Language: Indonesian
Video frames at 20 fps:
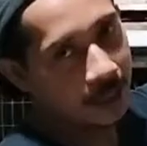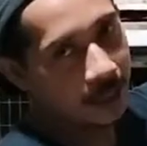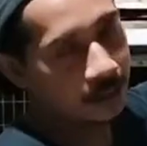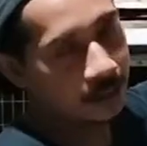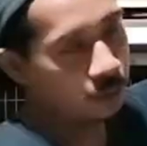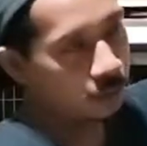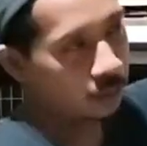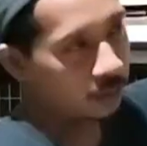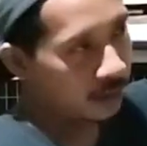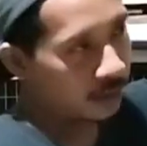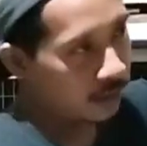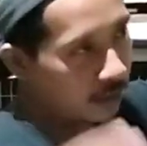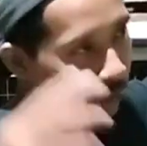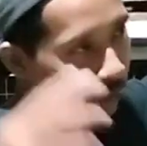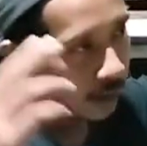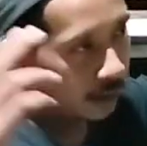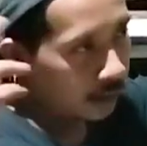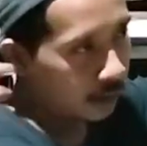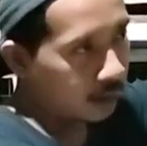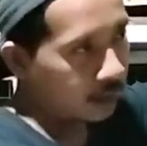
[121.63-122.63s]
kita lanjut
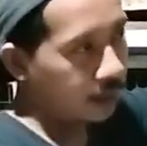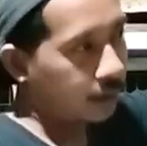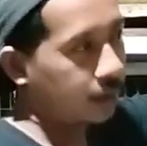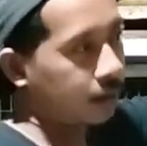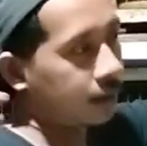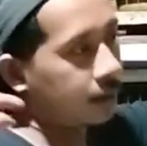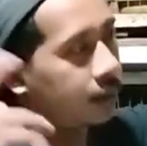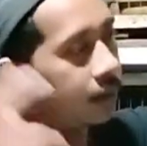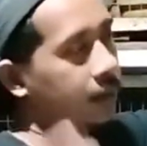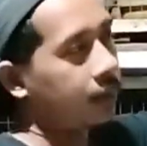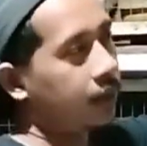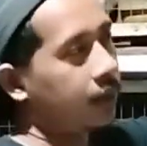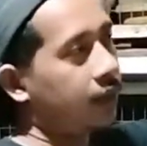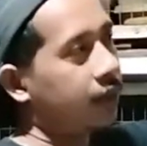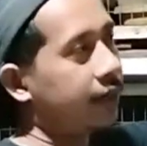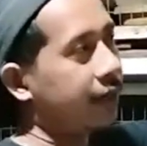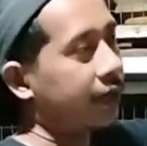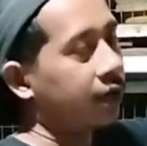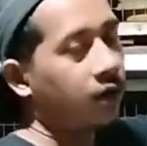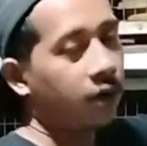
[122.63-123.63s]
ke
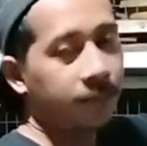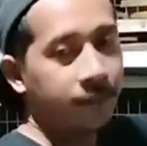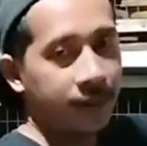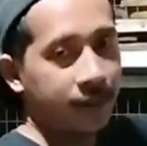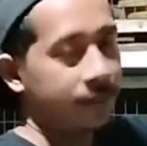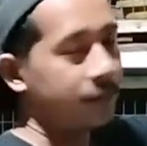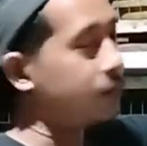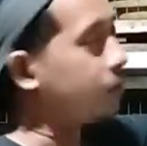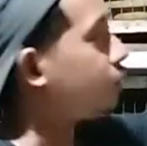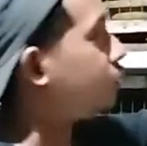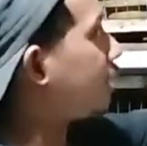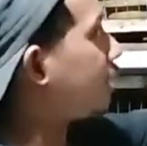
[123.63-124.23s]
uh, nengok baby